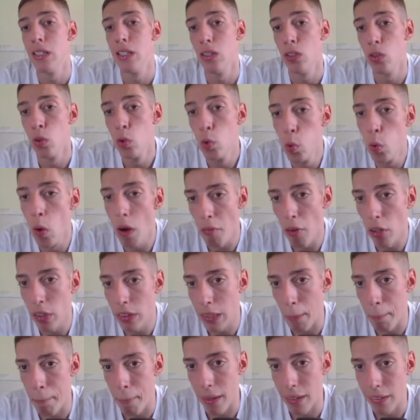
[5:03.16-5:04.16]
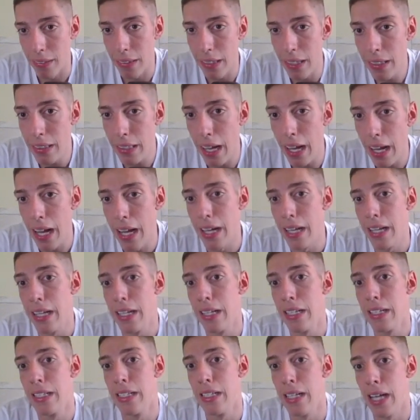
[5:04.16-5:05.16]
due volte a partita
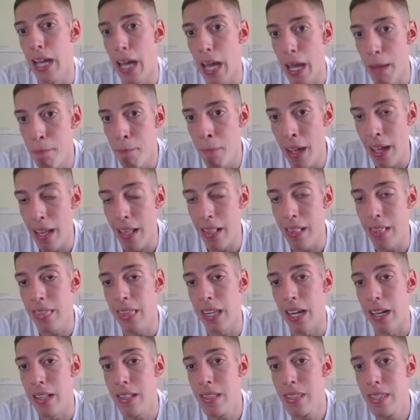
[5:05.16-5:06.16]
mentre